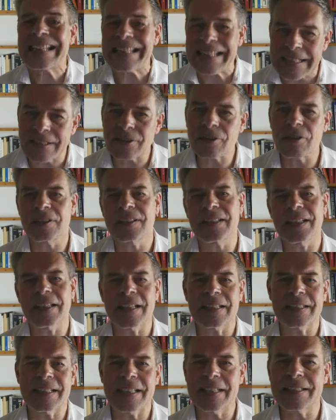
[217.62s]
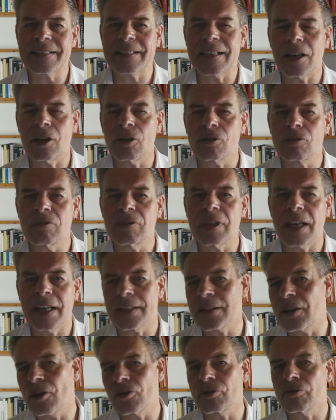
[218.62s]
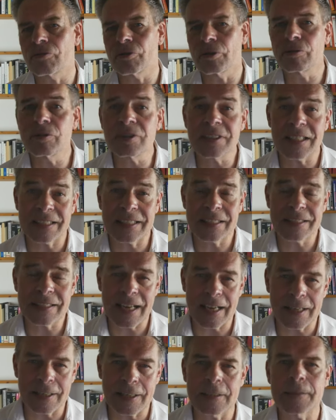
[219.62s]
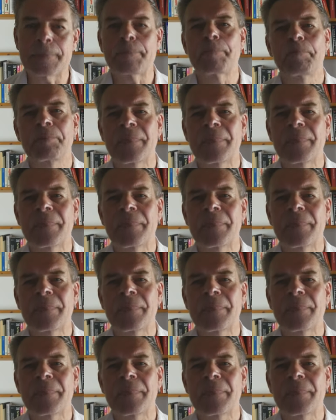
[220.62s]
Jetzt kostet das erste Auto 1500 Taler.